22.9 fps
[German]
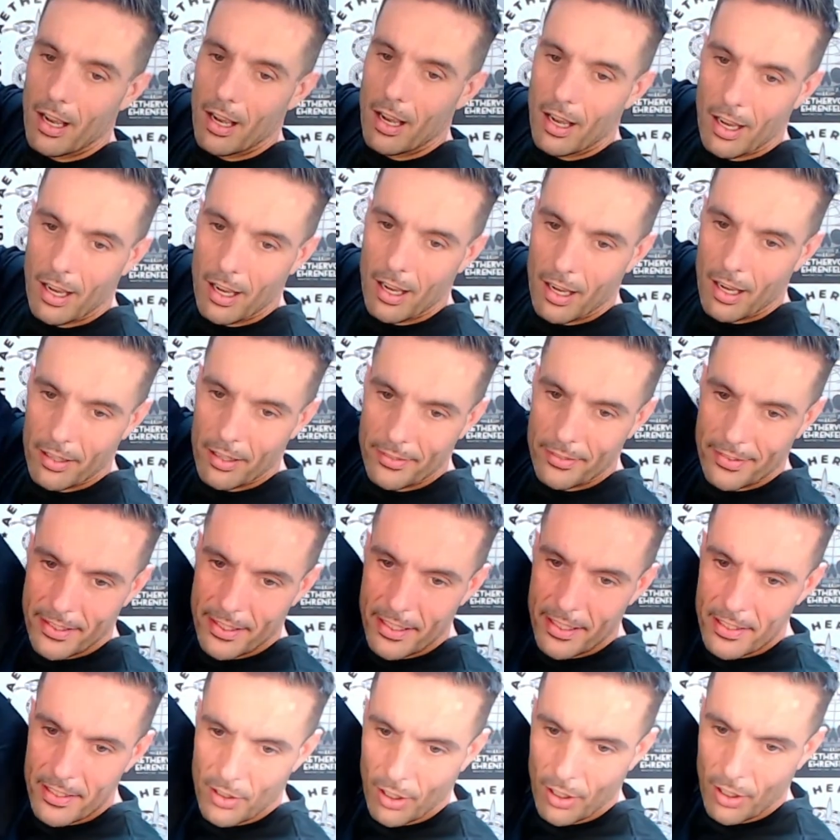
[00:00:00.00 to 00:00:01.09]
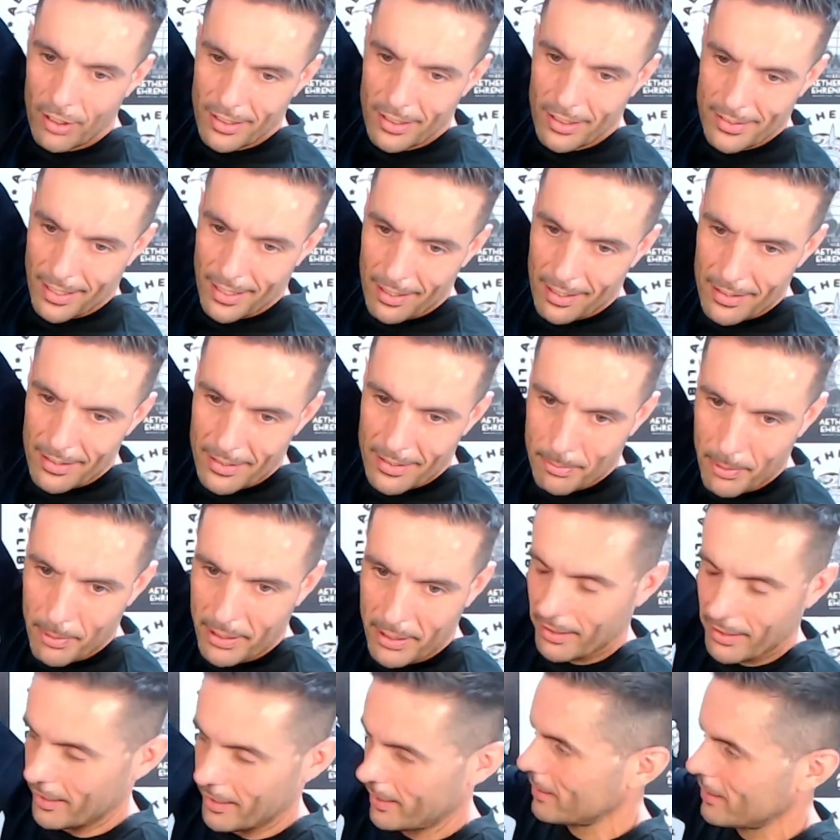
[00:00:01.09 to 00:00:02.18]
äh, die sollen das alles
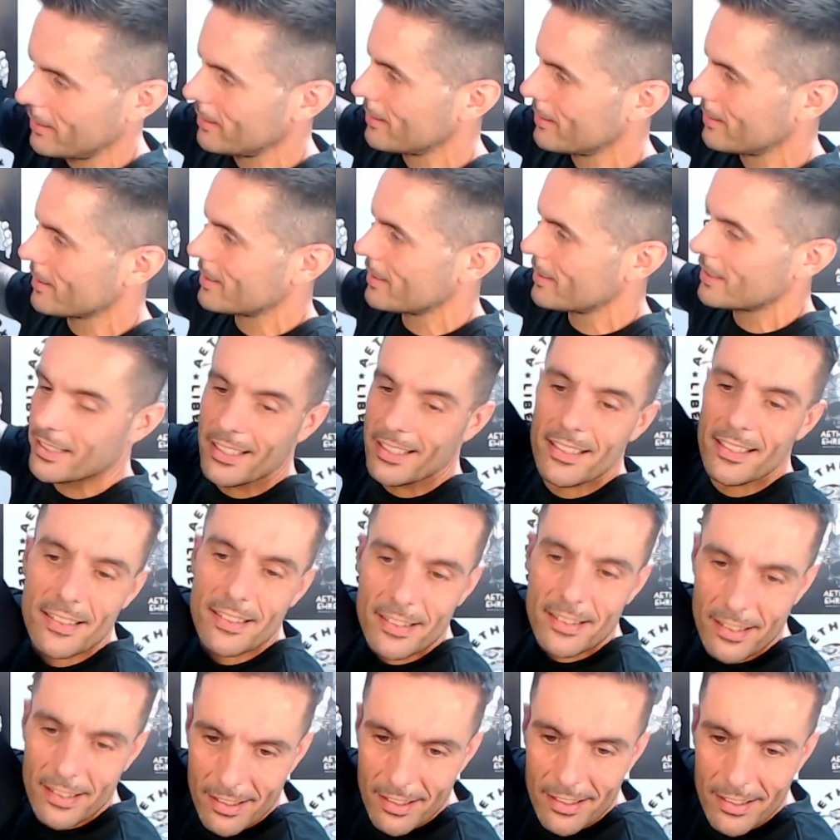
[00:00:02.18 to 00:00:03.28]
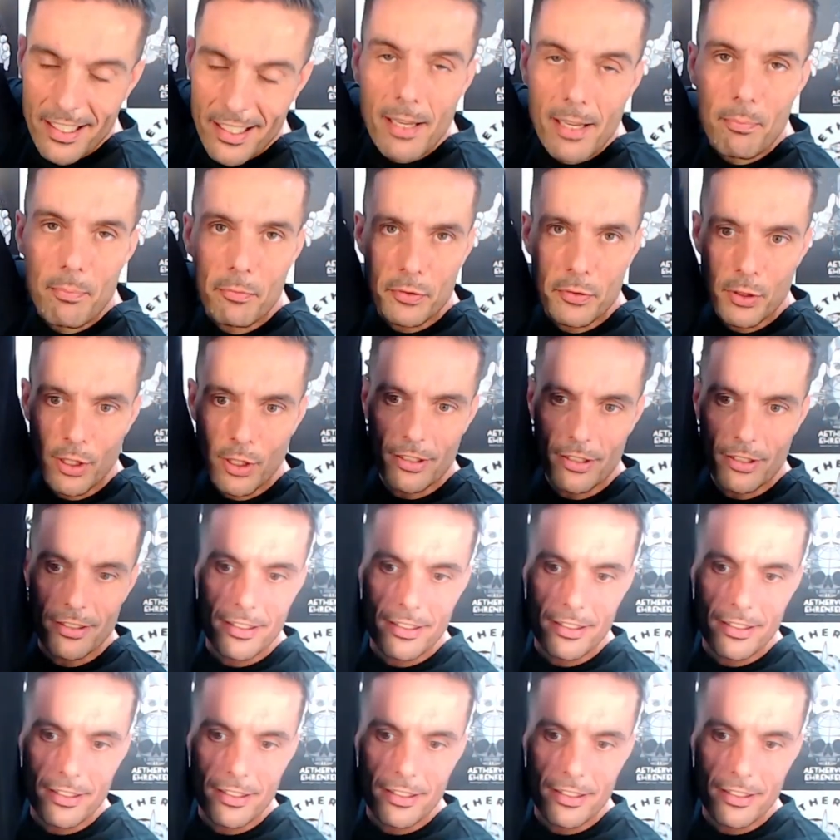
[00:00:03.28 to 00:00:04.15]
mitkriegen, dass ich dieses Leben führe,